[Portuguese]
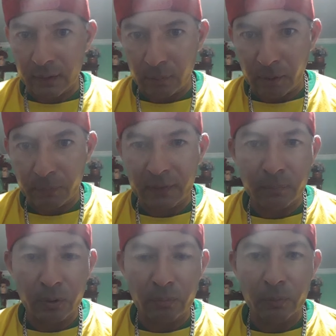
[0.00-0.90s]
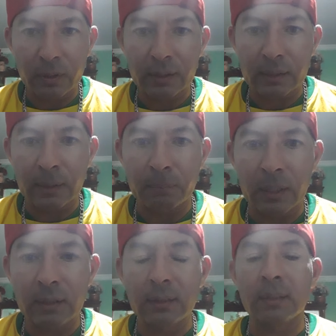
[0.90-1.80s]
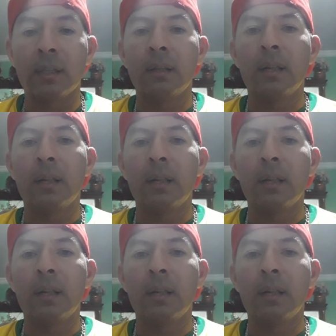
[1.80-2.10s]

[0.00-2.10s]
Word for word: anos é uma fase muito bonita também.